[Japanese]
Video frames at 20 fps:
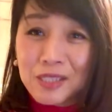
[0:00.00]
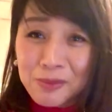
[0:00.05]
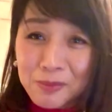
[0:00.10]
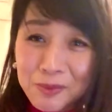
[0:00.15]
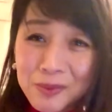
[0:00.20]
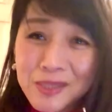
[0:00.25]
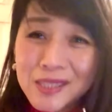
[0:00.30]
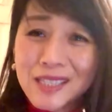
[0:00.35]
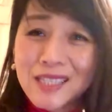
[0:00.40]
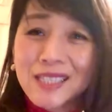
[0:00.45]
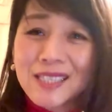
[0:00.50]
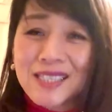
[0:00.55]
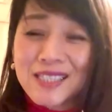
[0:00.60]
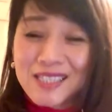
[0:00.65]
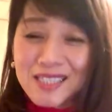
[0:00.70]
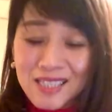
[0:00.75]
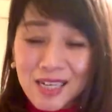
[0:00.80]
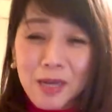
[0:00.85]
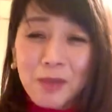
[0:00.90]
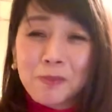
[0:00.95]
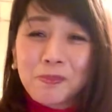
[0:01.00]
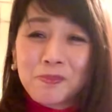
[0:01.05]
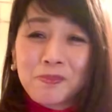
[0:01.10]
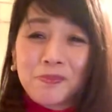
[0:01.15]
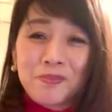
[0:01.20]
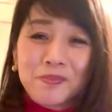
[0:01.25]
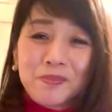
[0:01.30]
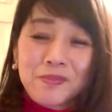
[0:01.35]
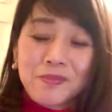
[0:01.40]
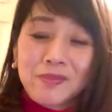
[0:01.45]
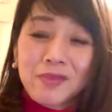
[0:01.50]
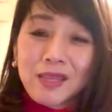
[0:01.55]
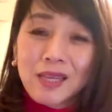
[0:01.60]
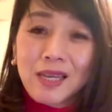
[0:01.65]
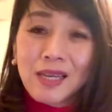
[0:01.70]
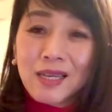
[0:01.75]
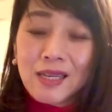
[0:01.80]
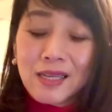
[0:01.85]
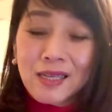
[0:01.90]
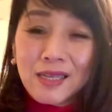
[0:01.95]
自分じゃないですか
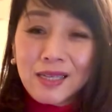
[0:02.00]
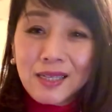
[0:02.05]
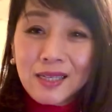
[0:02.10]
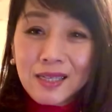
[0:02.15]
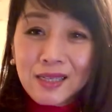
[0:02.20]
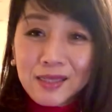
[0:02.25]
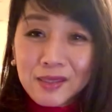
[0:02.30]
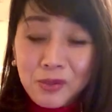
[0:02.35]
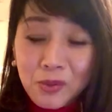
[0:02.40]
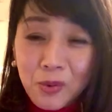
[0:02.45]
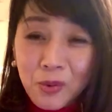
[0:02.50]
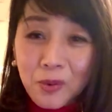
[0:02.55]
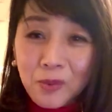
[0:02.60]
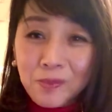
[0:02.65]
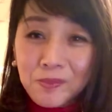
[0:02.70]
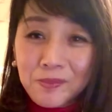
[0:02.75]
そ